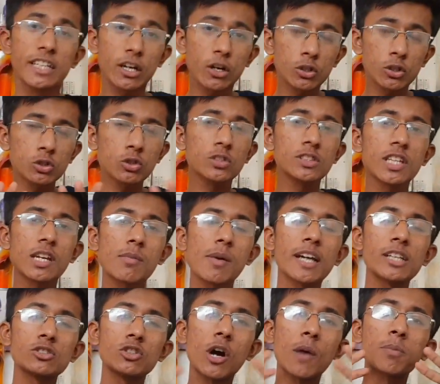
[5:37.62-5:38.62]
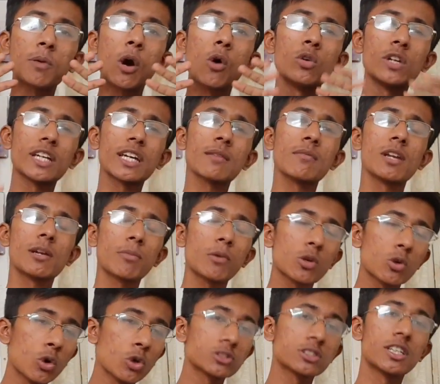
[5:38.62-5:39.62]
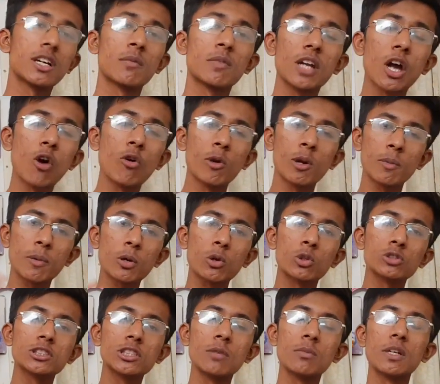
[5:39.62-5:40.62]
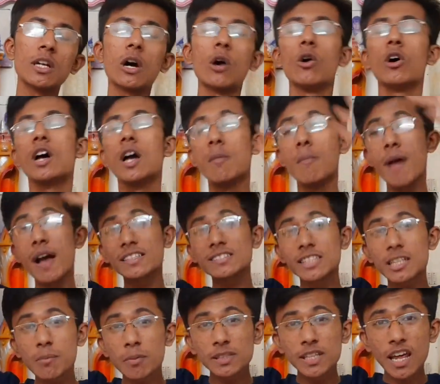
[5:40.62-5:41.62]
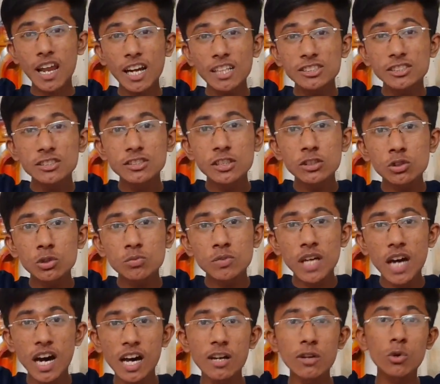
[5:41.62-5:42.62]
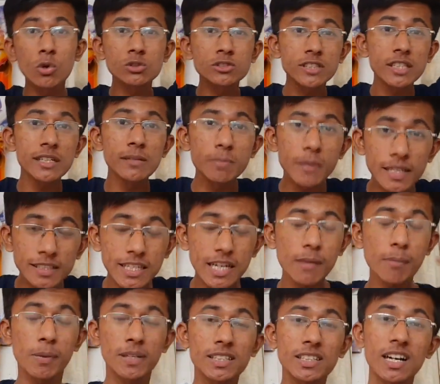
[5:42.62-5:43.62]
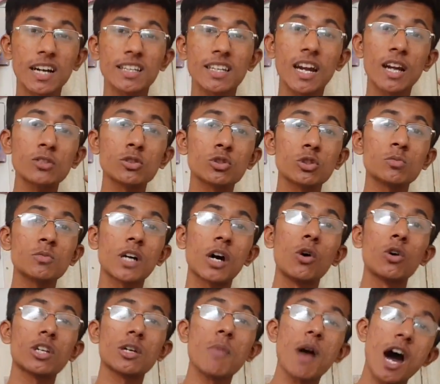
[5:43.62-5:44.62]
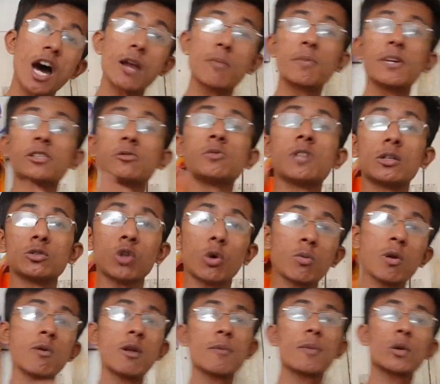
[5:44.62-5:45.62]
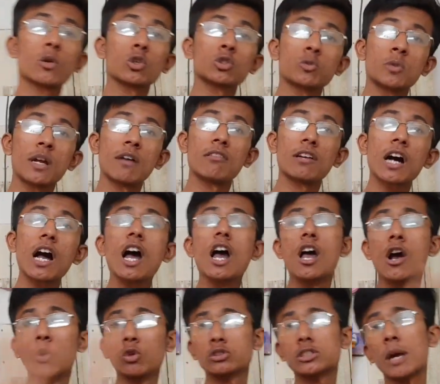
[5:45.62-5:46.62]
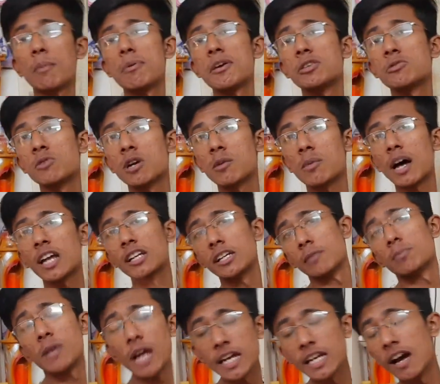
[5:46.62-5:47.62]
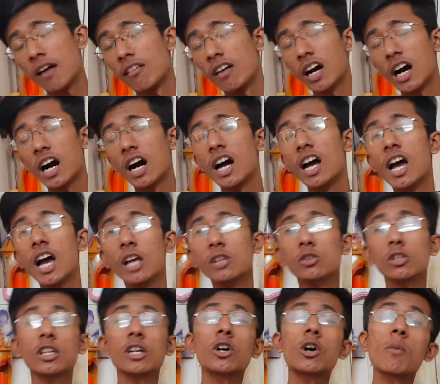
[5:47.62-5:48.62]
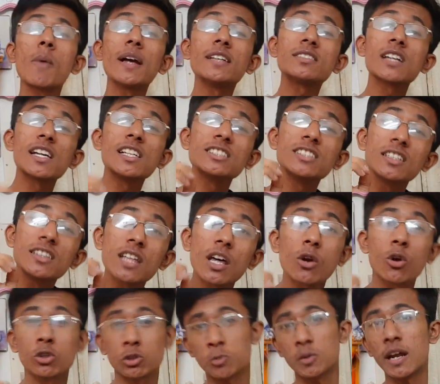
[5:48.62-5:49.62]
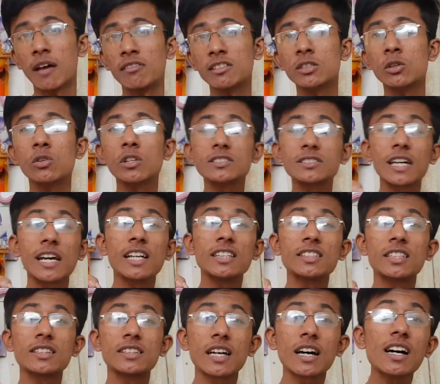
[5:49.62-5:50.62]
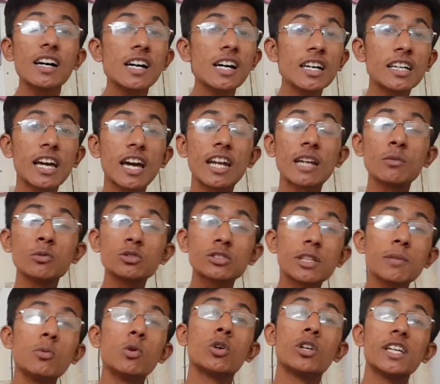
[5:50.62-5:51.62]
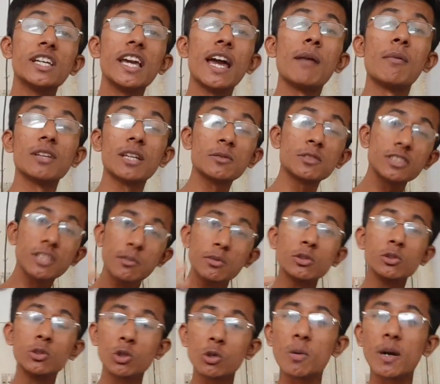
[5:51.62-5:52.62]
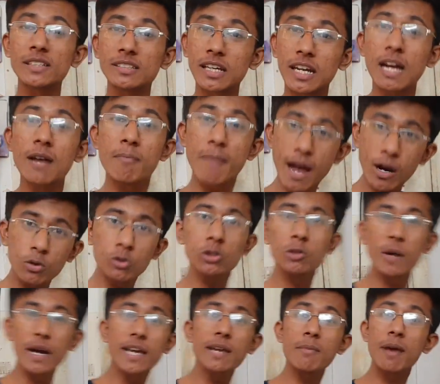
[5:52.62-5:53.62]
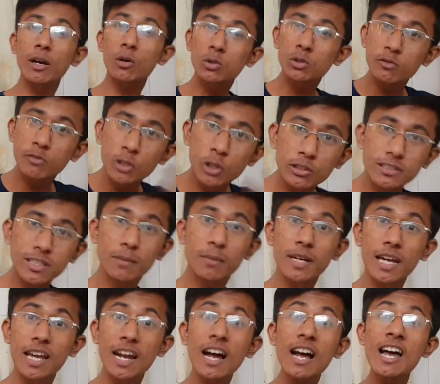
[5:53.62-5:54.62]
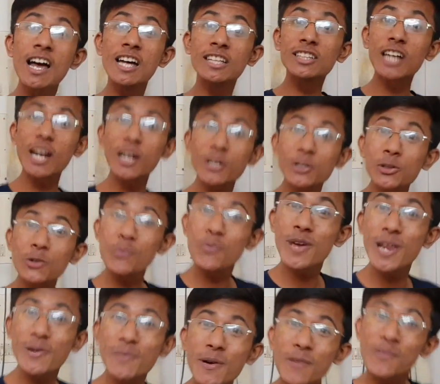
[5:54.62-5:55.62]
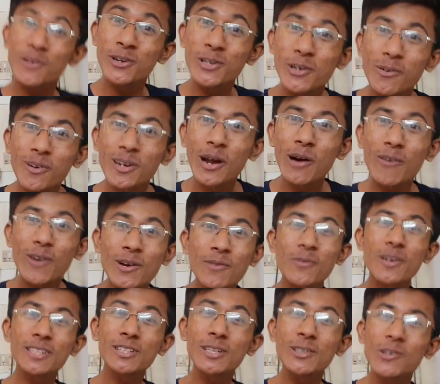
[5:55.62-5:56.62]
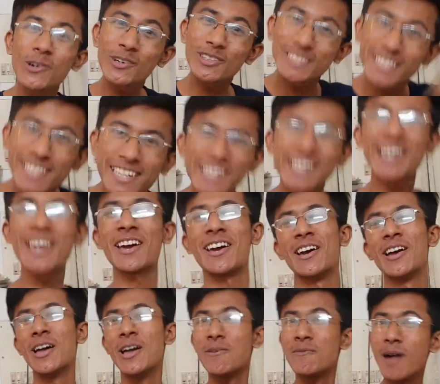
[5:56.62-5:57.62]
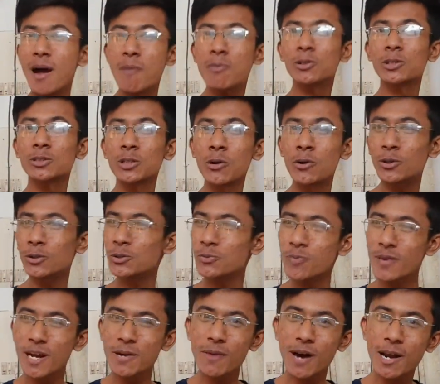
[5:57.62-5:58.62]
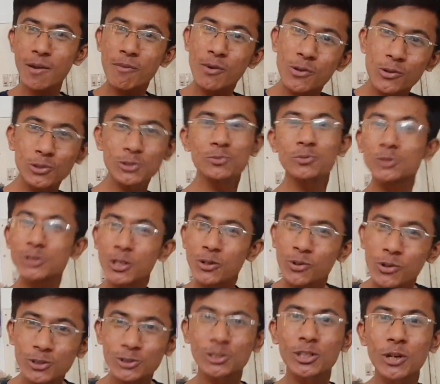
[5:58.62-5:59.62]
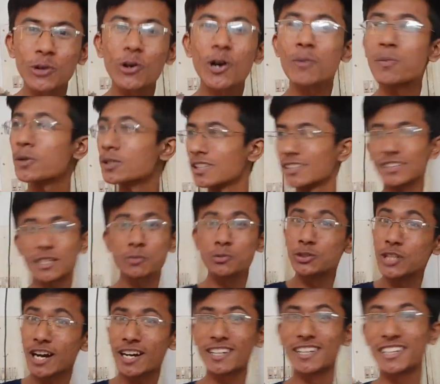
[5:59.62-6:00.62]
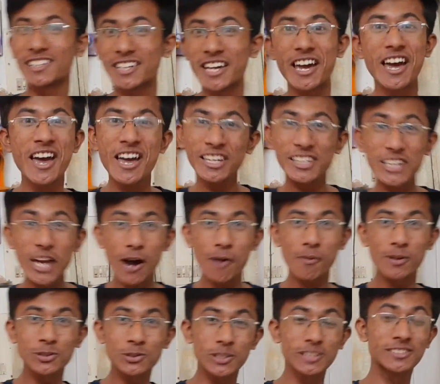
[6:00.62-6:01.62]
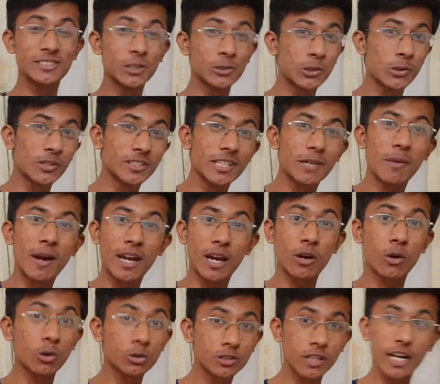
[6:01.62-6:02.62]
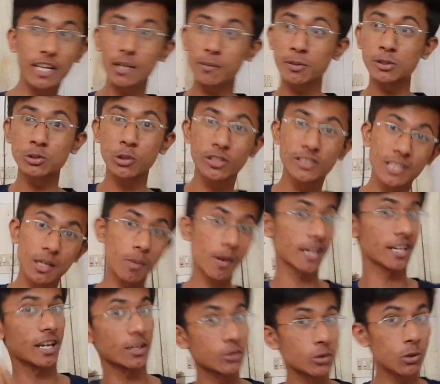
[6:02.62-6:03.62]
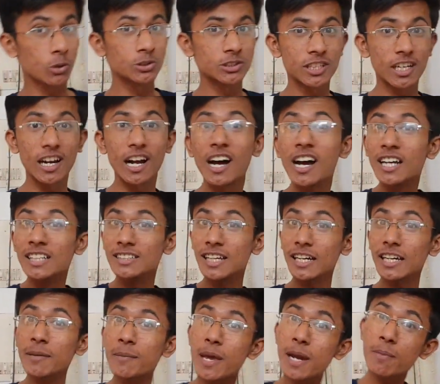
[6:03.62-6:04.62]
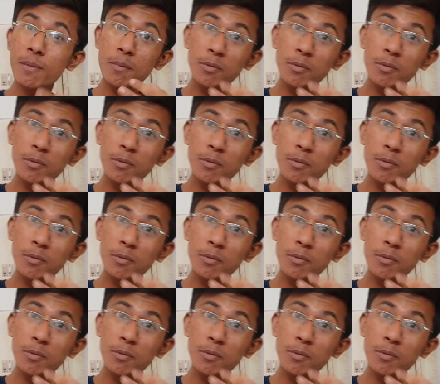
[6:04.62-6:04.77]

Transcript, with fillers: देखो जोगिंदर भाई जो आप कहो ना कि मेरे पर रोस्ट ना बनाओ मेरे पर रोस्ट ना बनाओ मैं सही बता रहा जिस दिन तुमने हर रोज का रिप्लाई देना बंद कर देना जो तुम कहोगे मैं हर बीस मिनट जो भी मेरे पर रोस्ट बना उसके बीस मिनट बाद रिप्लाई आवेगा तो देखो भाई सारी जनता रोज बना रही क्योंकि सारी जनता क्या नाम उसकी भूख है मतलब जितने भी यूट्यूबर्स है ना मैं खुद भाई मैं खुद वीडियो इसलिए बना रहा ताकि तुम मेरे पे वीडियो बनाओ और मुझे लोग देखें मैं भी तो कि तुम मेरे बारे में रोस्ट मुझे रोस्ट करो और फिर जनता मुझे आगे देखे कि हाँ भाई जो इसने जोगिंदर भाई का रोस्ट करा था फिर जोगिंदर भाई ने ऐसे रोस्ट करा ताकि मेरे